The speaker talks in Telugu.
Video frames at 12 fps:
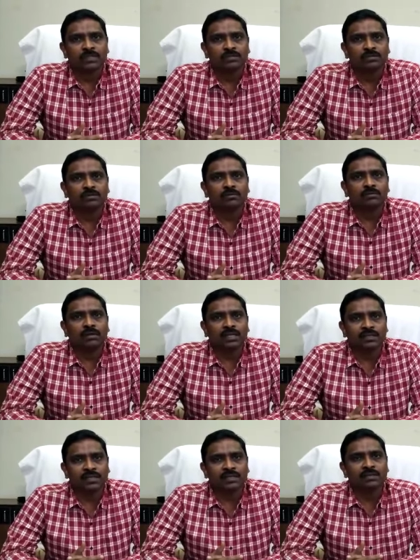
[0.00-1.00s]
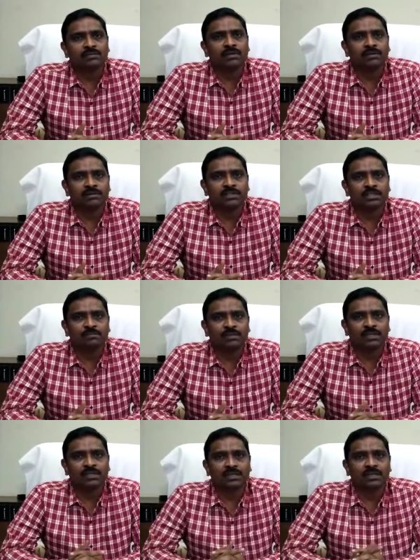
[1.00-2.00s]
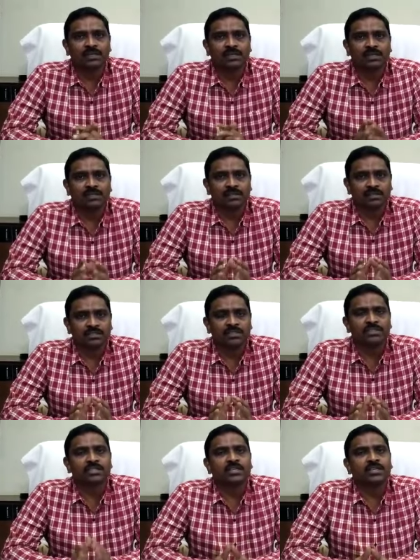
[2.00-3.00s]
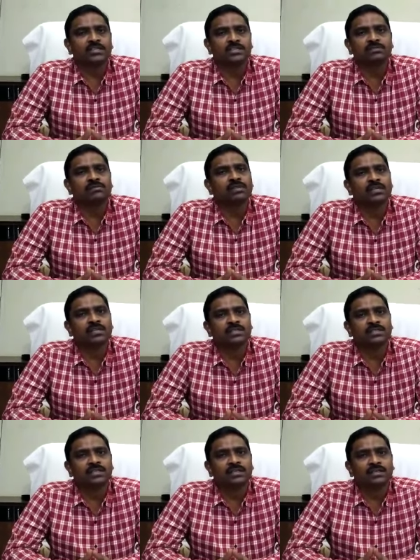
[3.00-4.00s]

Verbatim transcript: సో అందరికీ కూడా విజ్ఞప్తి ఏంటంటే జీజీహెచ్కు ఇక్కడి నుంచి